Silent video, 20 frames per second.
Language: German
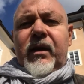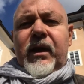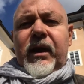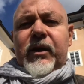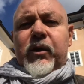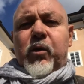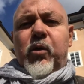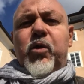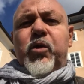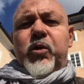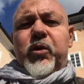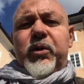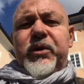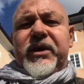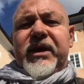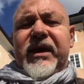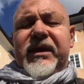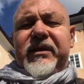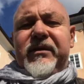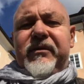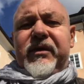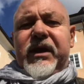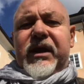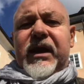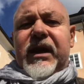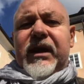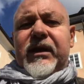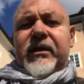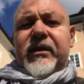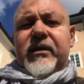ein
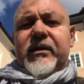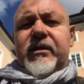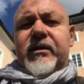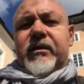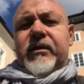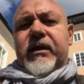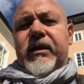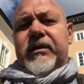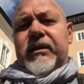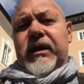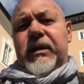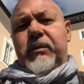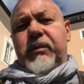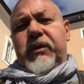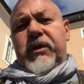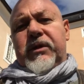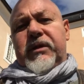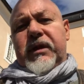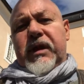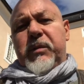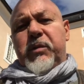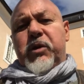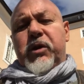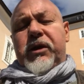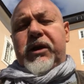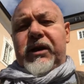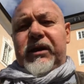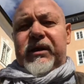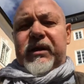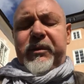Hochschulzertifikat ist, das eben die
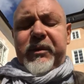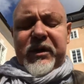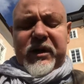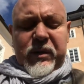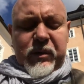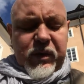Seeburg hinter mir,